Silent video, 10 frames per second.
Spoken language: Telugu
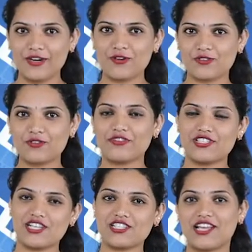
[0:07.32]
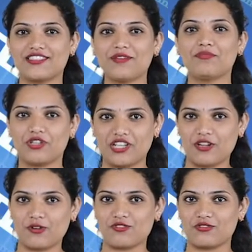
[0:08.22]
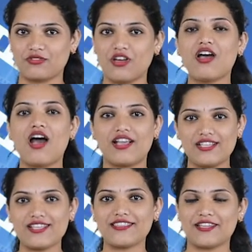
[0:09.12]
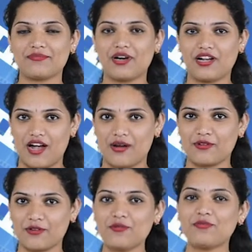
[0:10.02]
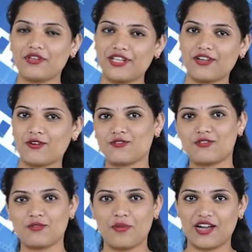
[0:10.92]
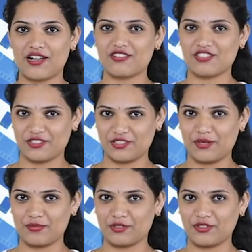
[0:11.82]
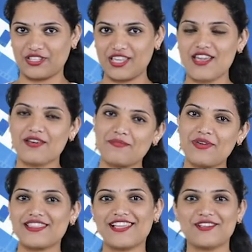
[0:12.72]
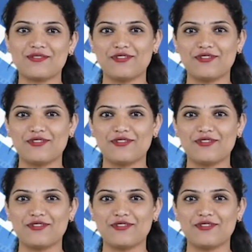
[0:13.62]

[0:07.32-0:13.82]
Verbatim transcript: ఈరోజు విజయశాంతి పుట్టినరోజు ఈ సందర్భంగా ఆమెకు పుట్టినరోజు శుభాకాంక్షలు తెలుపుతోంది మీ తెలుగు